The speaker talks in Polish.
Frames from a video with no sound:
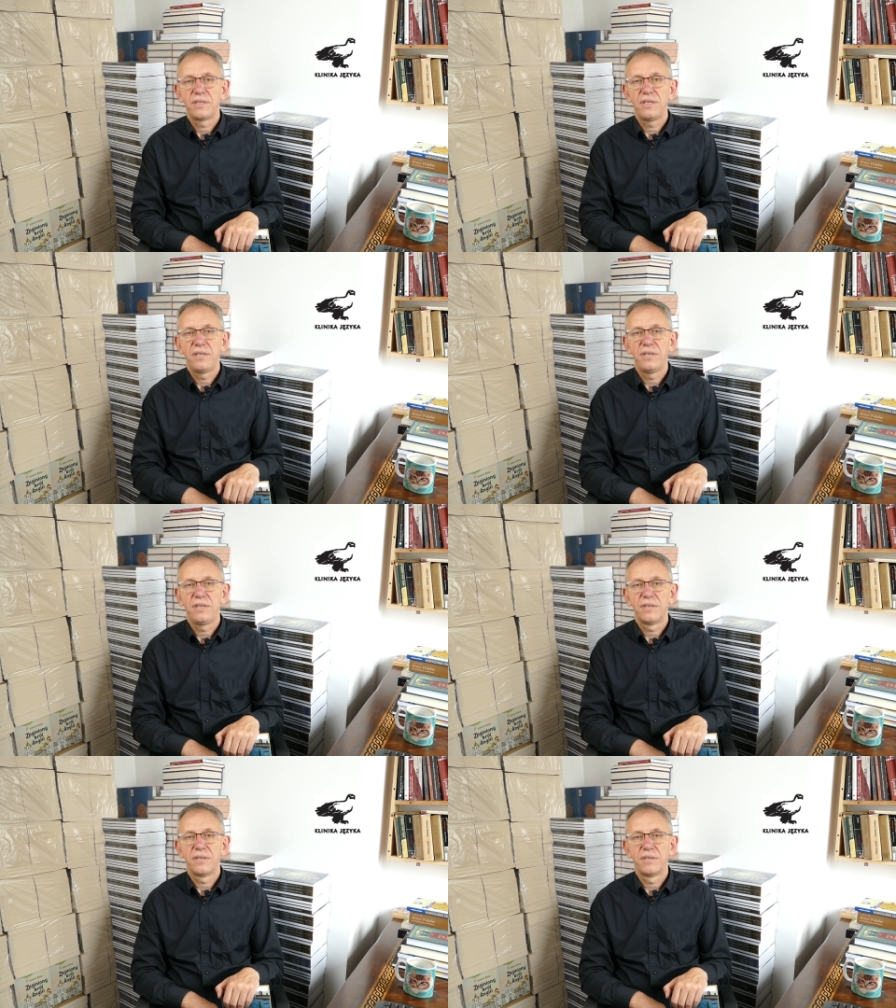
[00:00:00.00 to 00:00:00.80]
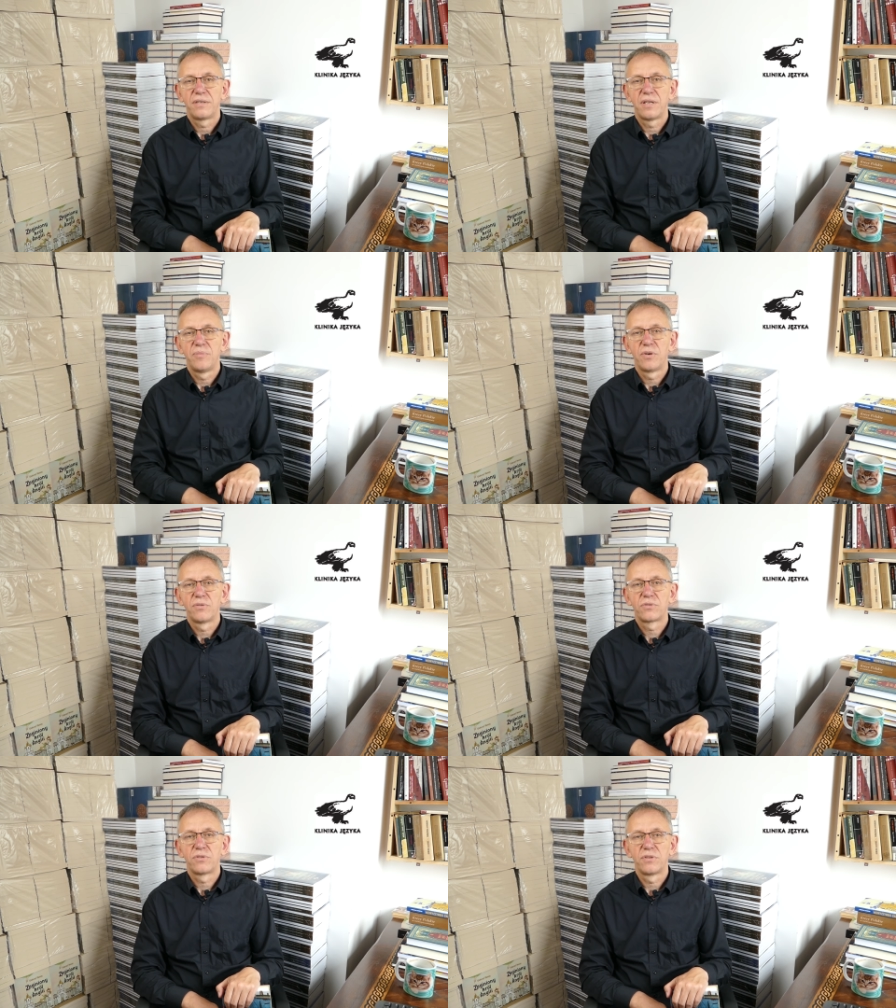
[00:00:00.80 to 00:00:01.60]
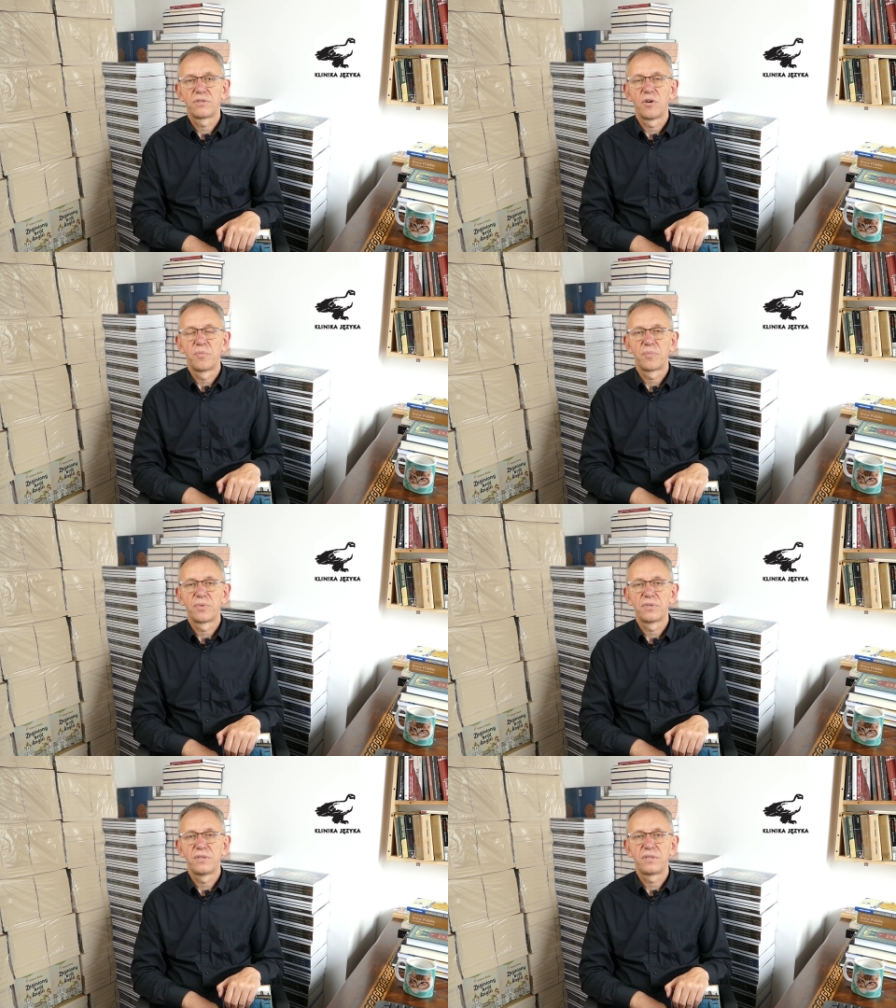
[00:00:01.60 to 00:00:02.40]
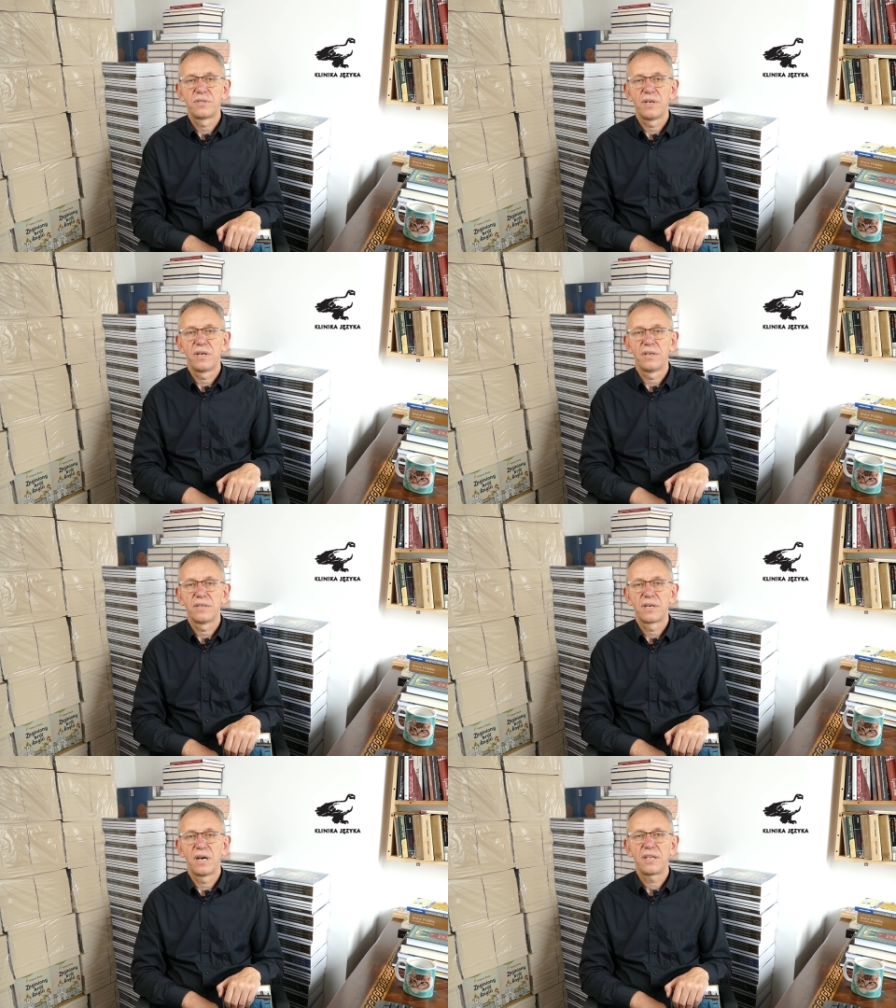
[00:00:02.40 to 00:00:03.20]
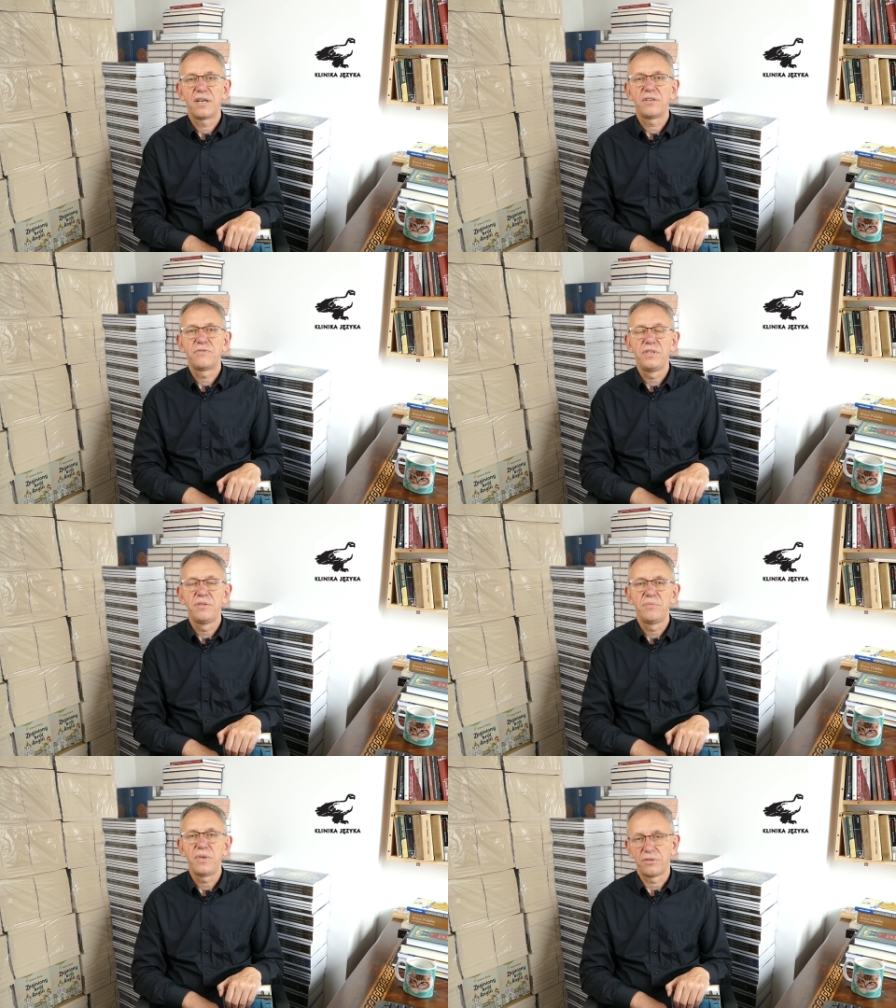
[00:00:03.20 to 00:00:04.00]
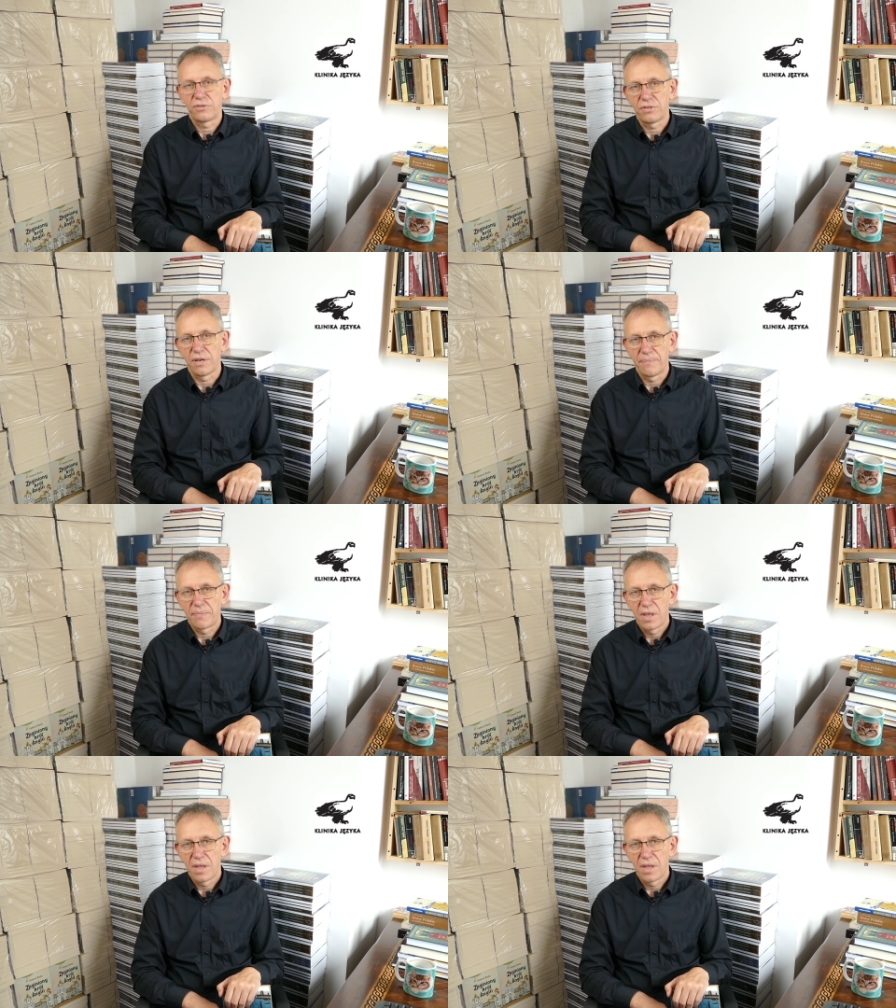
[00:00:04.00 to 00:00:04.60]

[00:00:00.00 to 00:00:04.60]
i e, ten mąż dostał propozycję kariery w innym mieście.